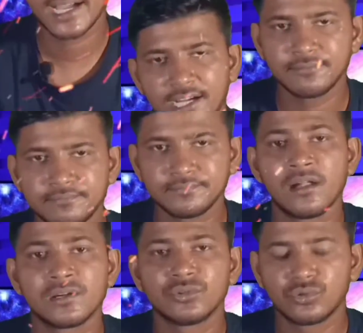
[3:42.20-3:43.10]
ডাটা
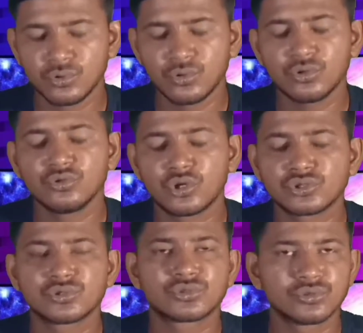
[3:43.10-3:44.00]
তো
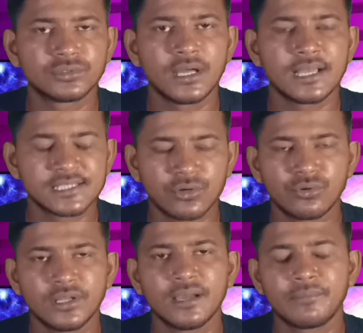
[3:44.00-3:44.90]
দর্শক শ্রোতা আশা
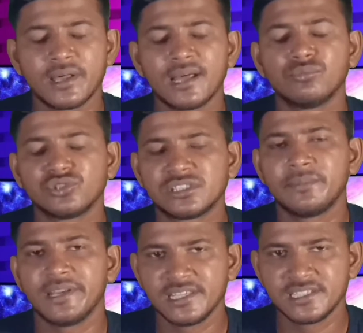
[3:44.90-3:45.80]
করি আপনারা
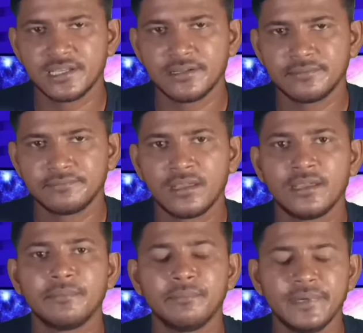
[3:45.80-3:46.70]
বুঝতে পেরেছেন
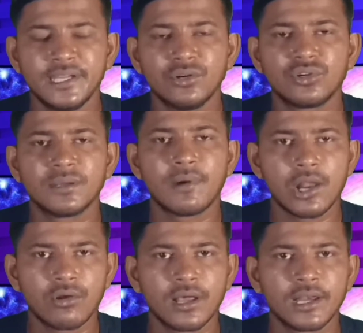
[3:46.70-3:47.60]
ভিডিওটি
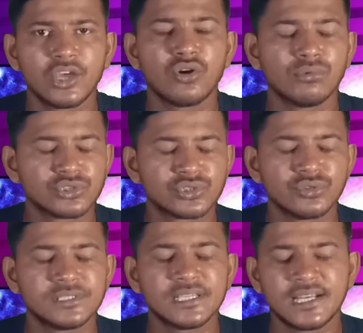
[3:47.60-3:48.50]
ভালো লাগলে
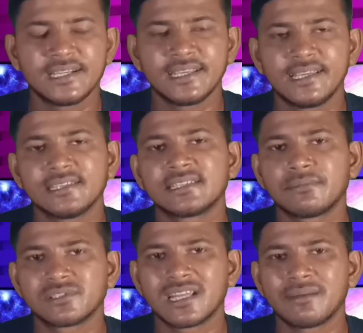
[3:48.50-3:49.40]
অবশ্যই চ্যানেলটিকে
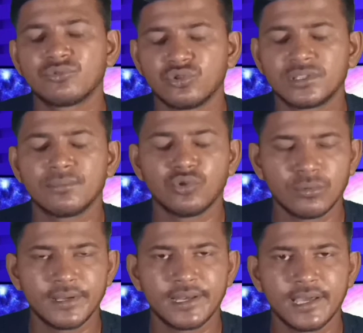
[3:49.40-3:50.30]
সাবস্ক্রাইব করতে
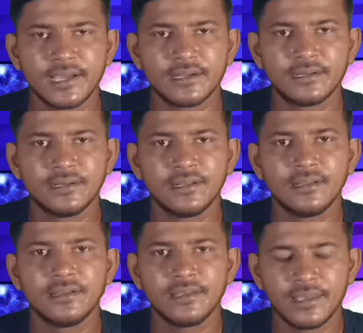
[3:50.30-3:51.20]
ভুলবেন না
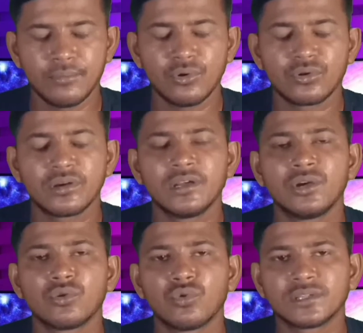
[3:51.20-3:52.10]
এবং
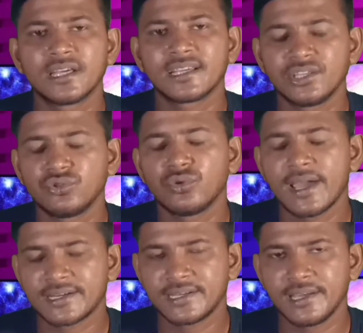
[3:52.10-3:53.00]
কথা কিন্তু
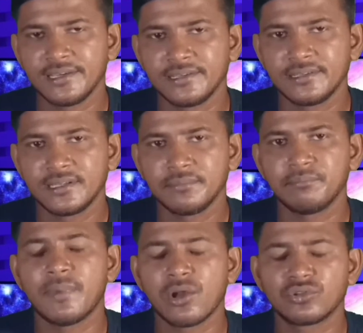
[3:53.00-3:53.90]
একটাই
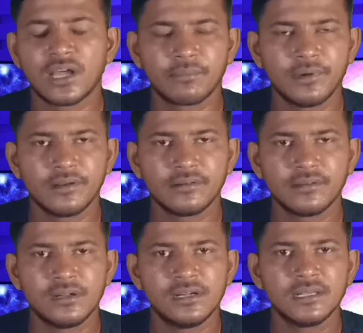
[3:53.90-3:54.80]
ভালো থাকবেন
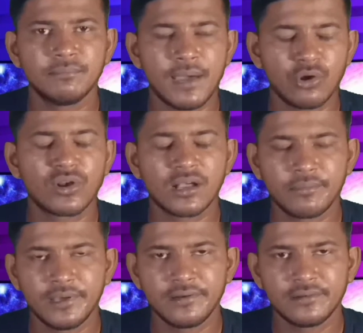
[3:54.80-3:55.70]
ভালো
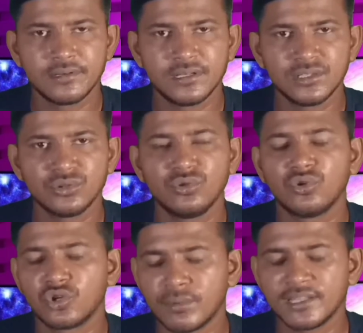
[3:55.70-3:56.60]
রাখবেন
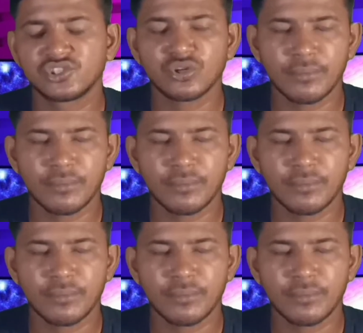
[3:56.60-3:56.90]
ধন্যবাদ